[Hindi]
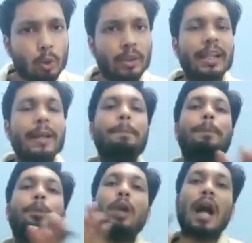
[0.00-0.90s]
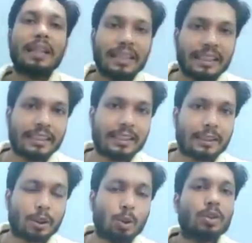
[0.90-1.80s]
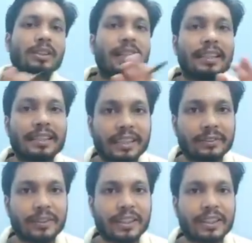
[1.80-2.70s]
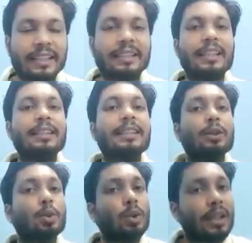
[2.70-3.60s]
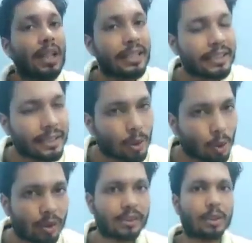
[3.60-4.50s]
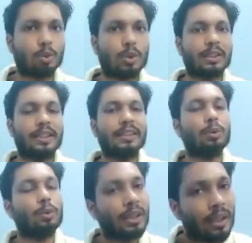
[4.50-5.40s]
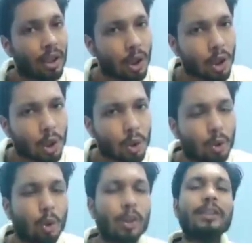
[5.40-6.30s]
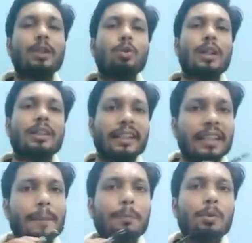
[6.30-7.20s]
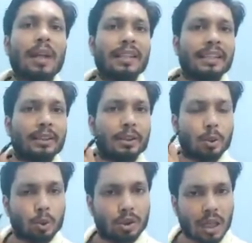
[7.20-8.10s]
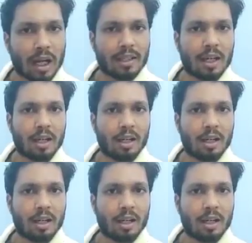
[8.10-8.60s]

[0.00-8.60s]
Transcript: उन्हें पुरानी इंस्टीट्यूट से रिलीविंग लेटर इशू कराने की कोई ज़रूरत नहीं है उन्हें कोई ज़रूरत नहीं है पुराने इंस्टीट्यूट जाना